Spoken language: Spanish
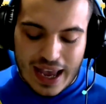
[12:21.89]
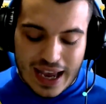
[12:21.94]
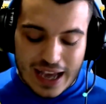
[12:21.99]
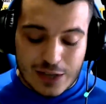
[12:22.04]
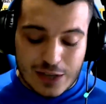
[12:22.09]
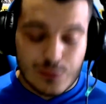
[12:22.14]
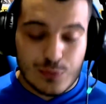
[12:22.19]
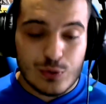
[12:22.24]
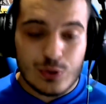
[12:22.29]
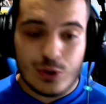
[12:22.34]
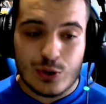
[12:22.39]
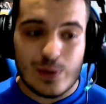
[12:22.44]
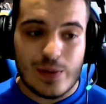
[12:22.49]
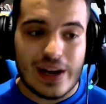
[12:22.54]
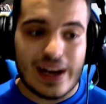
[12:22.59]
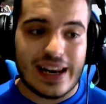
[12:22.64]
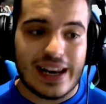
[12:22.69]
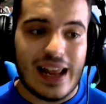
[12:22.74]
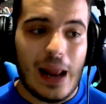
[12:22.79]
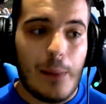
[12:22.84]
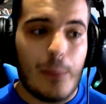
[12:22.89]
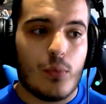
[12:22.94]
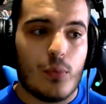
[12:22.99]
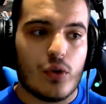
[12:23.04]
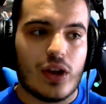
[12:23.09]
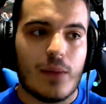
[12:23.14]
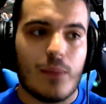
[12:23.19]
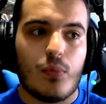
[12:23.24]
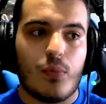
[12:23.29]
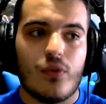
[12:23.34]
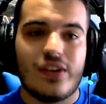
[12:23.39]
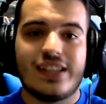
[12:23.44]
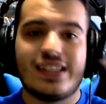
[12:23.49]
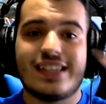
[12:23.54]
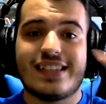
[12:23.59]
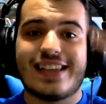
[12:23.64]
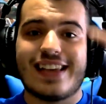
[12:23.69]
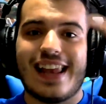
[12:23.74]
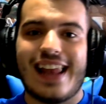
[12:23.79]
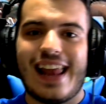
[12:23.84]
es mucho más real porque podéis
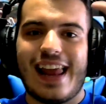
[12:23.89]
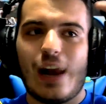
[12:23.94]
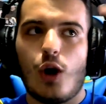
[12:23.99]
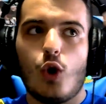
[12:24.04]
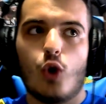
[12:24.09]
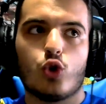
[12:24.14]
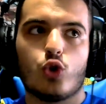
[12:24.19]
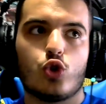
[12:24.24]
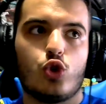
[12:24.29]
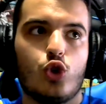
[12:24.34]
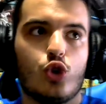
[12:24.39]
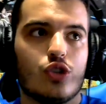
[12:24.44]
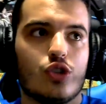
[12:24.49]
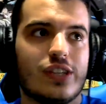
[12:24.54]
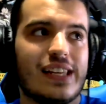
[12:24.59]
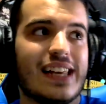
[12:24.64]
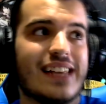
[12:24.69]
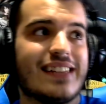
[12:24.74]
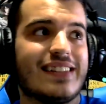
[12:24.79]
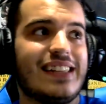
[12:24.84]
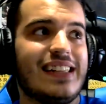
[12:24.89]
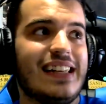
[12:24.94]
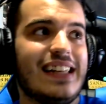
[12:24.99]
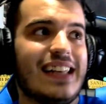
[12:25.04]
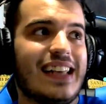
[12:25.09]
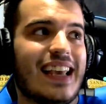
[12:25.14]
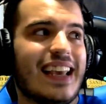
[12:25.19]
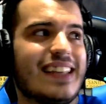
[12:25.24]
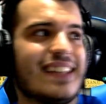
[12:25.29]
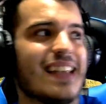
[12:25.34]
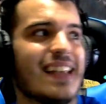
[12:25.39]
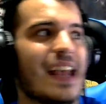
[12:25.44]
escalar los dos en la cage